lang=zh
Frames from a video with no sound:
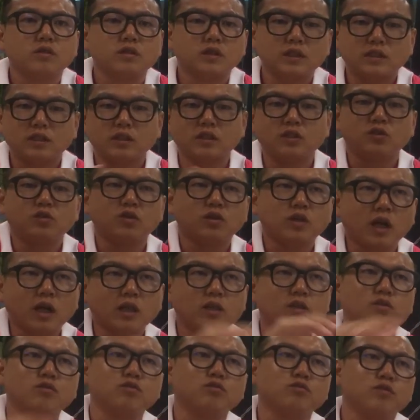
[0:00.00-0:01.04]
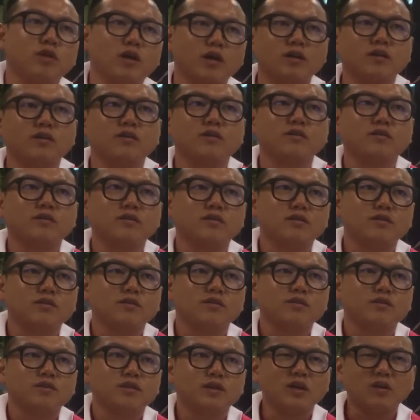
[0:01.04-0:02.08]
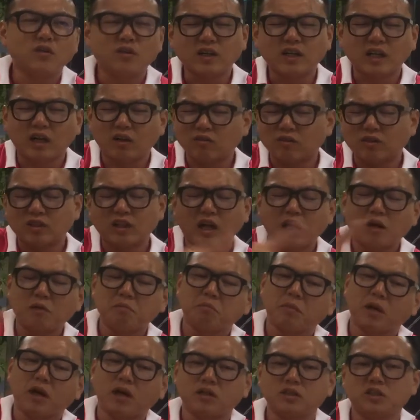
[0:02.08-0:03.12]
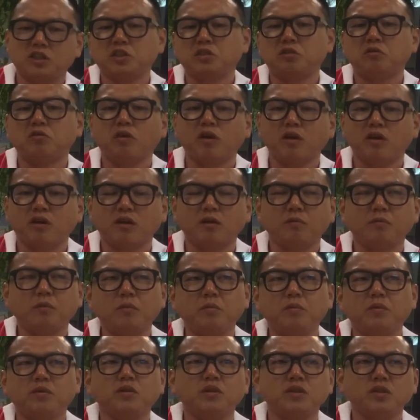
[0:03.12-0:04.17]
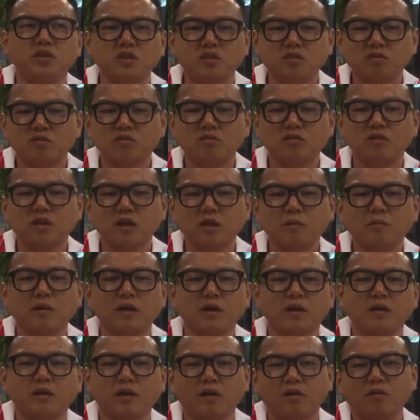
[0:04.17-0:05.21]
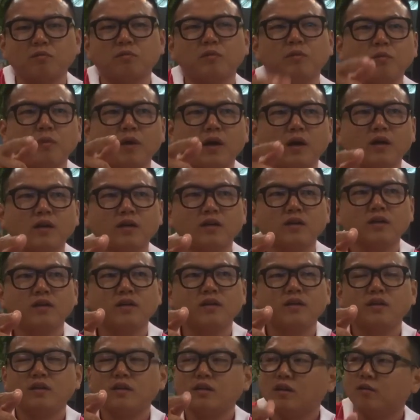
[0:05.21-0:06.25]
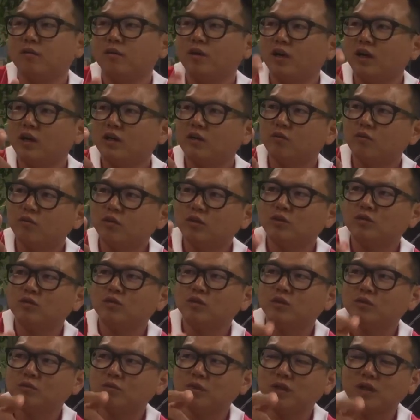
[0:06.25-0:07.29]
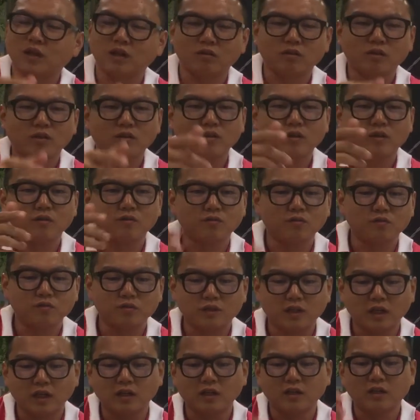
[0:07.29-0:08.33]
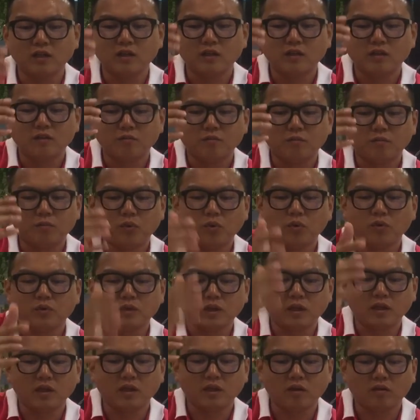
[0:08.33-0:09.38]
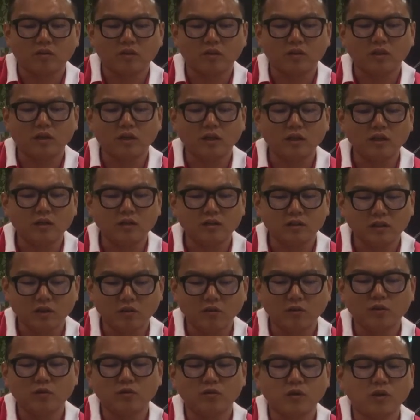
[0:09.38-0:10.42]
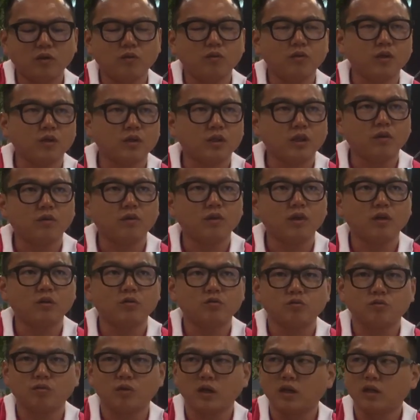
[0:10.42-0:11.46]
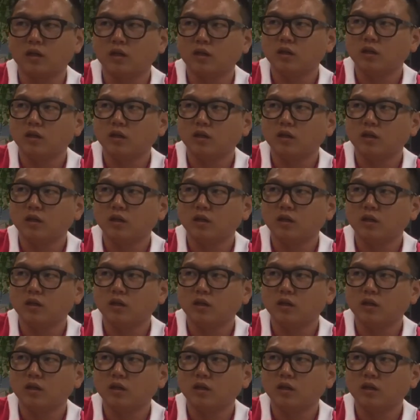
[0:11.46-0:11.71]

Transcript: 在这里就看得出来的，他会搞得他很忙，奇怪，那明明就很轻松，那干嘛搞那么忙，对吧？啊，为为什么他搞到他负债、破产，搞到他，哎，他会会他会跳出来，